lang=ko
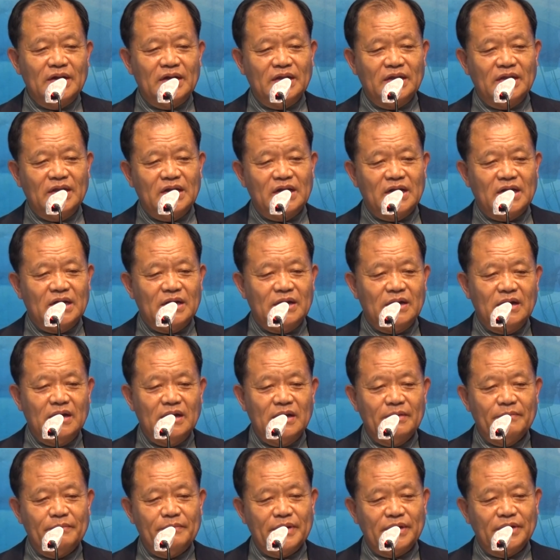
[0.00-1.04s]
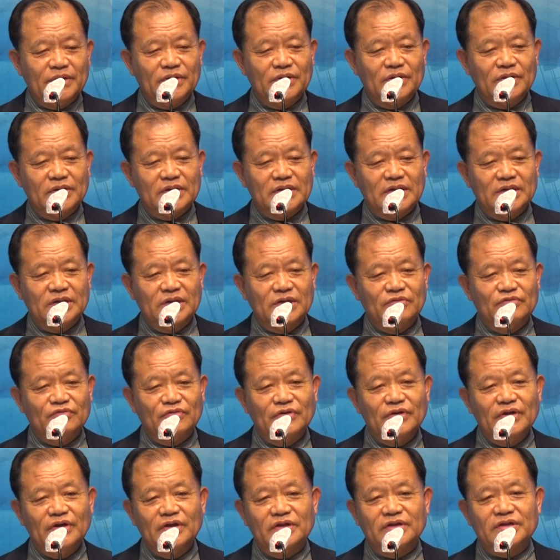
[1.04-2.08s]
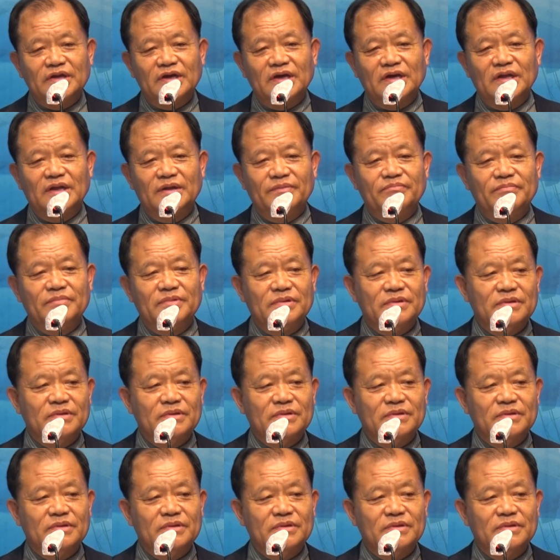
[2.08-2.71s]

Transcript: 아니라 100년까지 누워 있어야 됨.